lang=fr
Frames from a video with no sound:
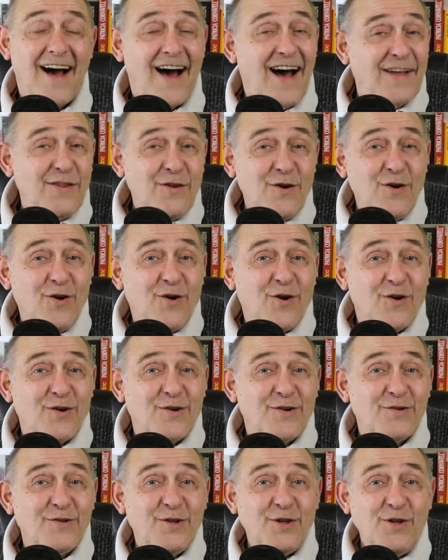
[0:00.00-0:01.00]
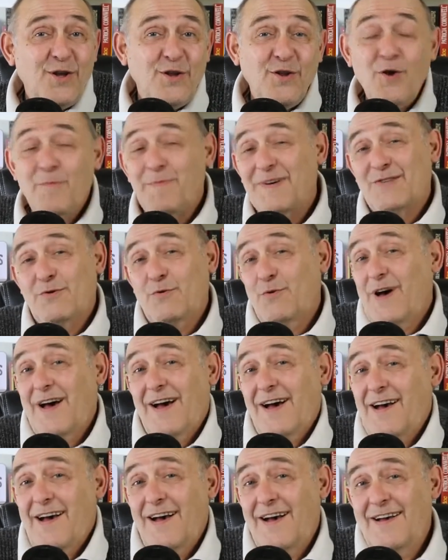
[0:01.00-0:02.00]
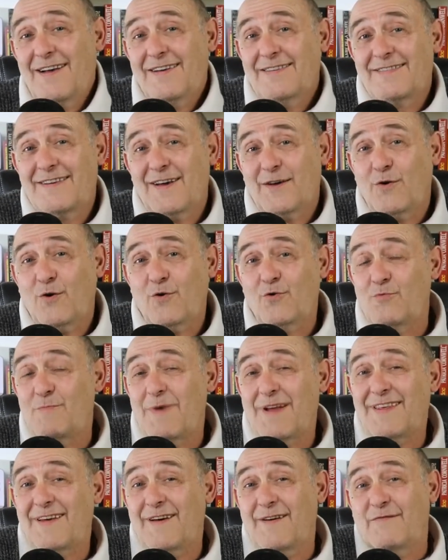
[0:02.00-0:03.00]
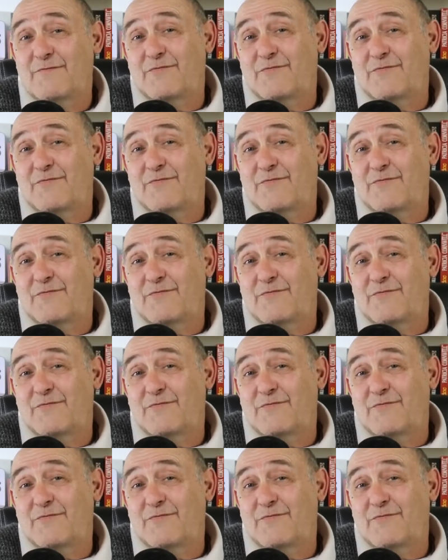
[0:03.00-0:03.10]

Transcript: Ah non, non, non, non, parce que à 5 heures du matin,